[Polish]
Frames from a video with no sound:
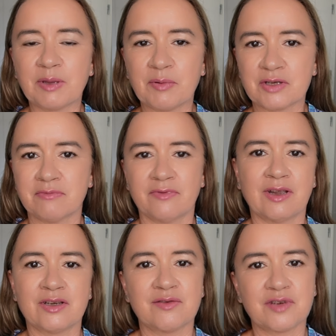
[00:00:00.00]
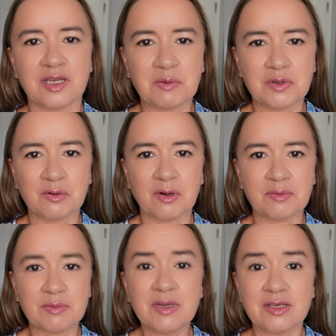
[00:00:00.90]
nie porozumiewają się w żadnym języku
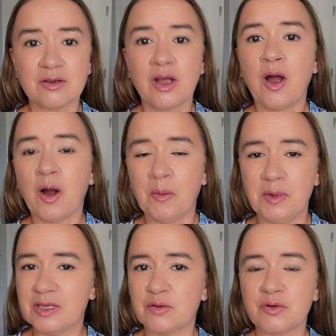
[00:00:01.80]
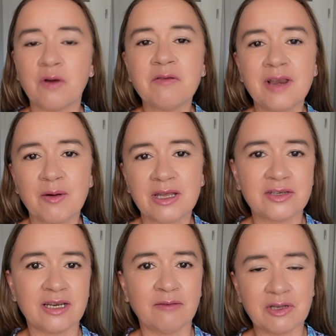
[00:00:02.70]
obcym jest obecnie już o wiele
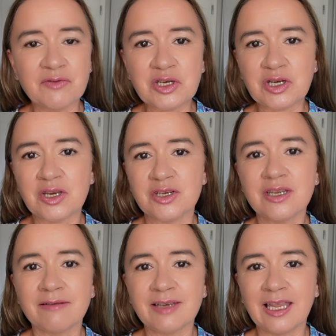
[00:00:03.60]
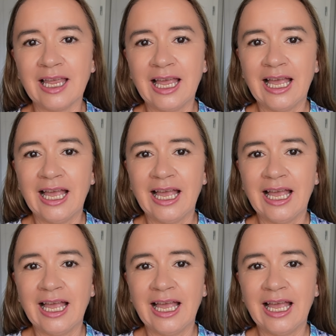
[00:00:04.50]
łatwiejsze niż dawniej,